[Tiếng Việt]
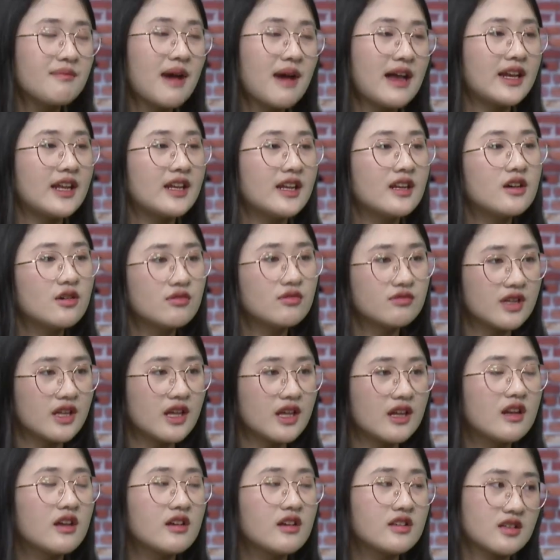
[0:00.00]
bạn nên ưu
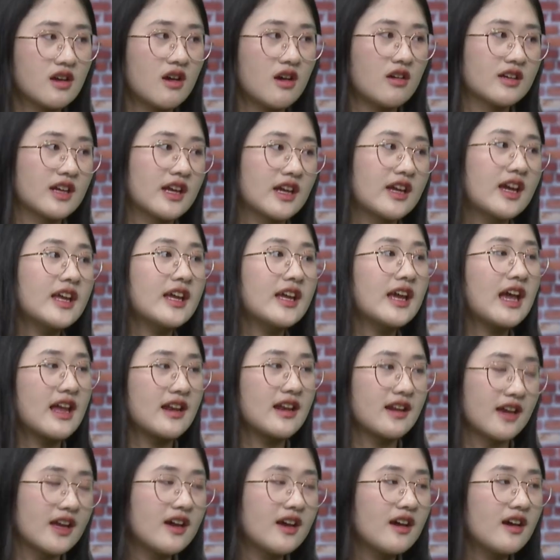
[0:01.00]
tiên lựa chọn cái ngành
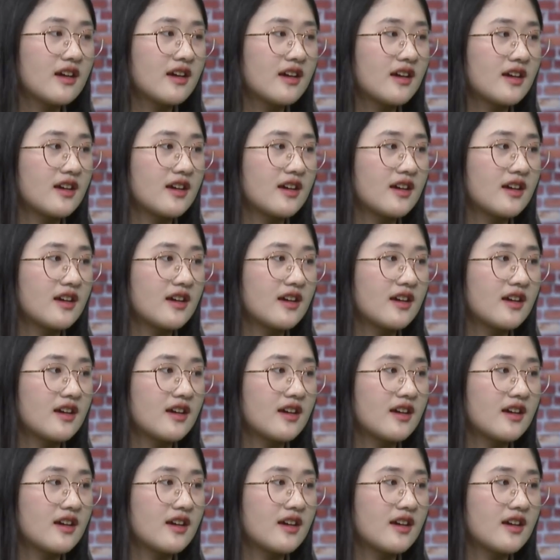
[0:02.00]
nghề đấy ạ